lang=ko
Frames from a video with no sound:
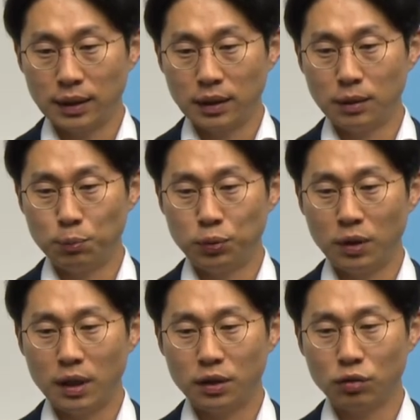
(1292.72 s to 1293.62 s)

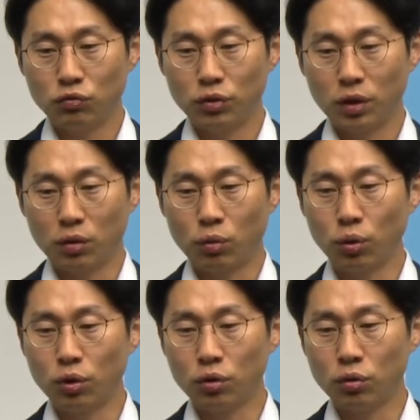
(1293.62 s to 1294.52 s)
인플레이션 우려,
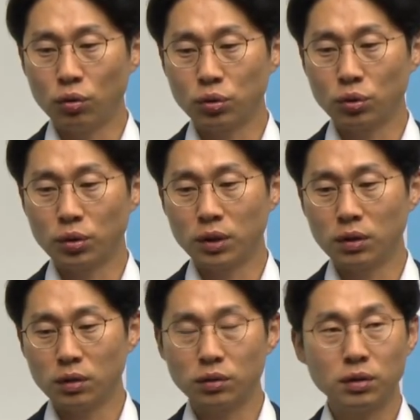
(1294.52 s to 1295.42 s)
고용 호조
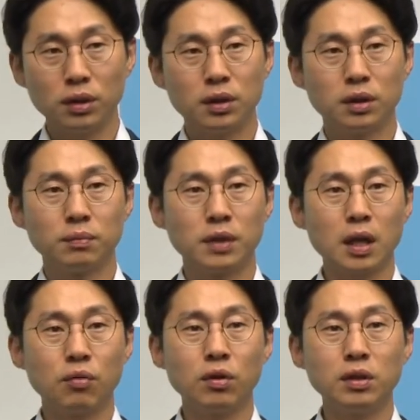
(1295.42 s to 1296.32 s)
이런 것들이 지금
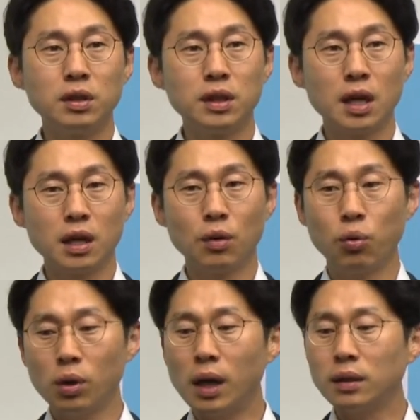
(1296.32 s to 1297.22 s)
채권 시장에
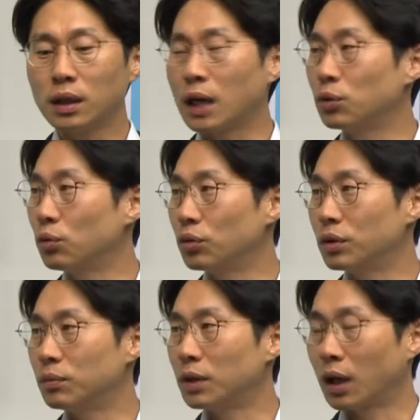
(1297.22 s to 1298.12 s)
혼란을 가져오고
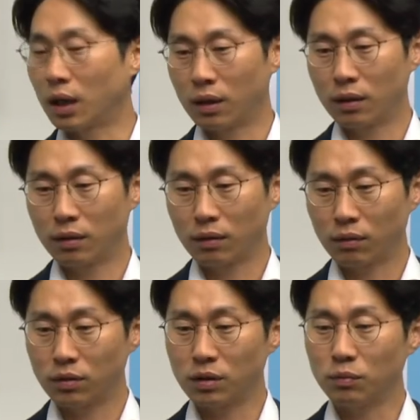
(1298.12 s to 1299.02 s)
있습니다.
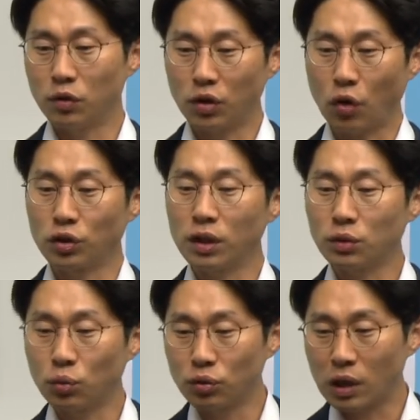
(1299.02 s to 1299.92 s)
지금 뭐 경기가
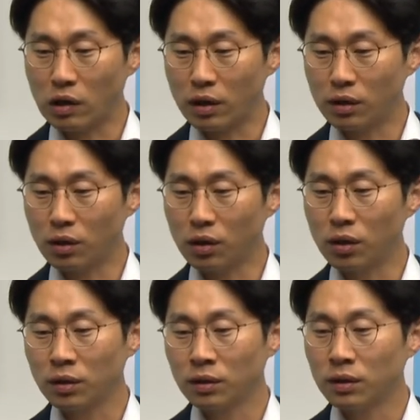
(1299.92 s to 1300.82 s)
좋은 상황에서
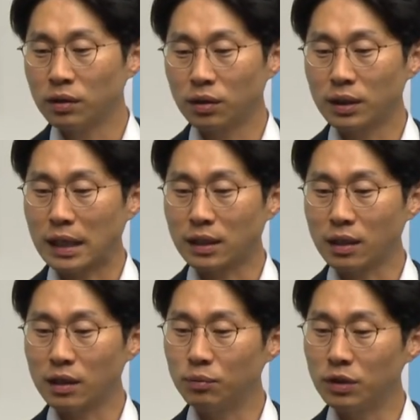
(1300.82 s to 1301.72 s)
이렇게
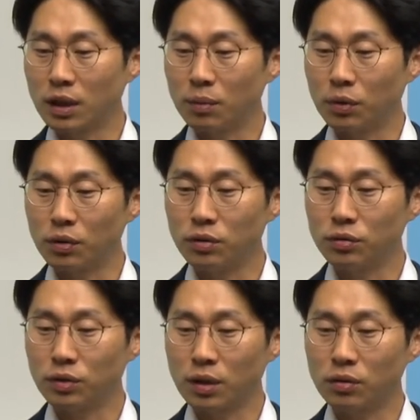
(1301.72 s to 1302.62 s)
장단기 금리 차가
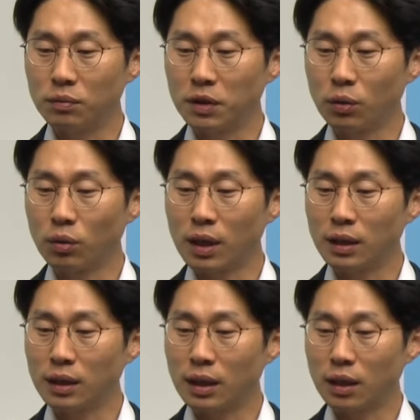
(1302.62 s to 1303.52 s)
벌어지고 채권 금리가
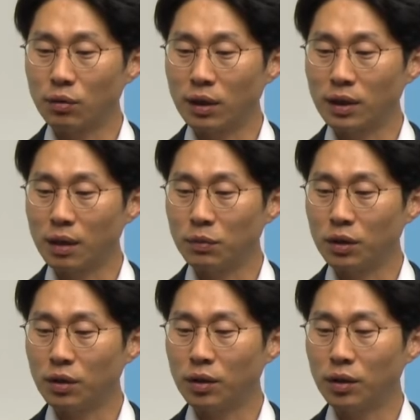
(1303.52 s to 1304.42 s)
올라간다라고
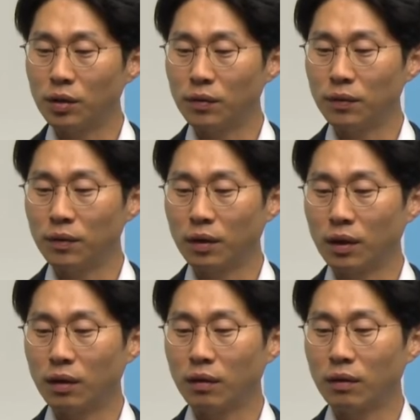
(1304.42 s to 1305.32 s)
한다면 아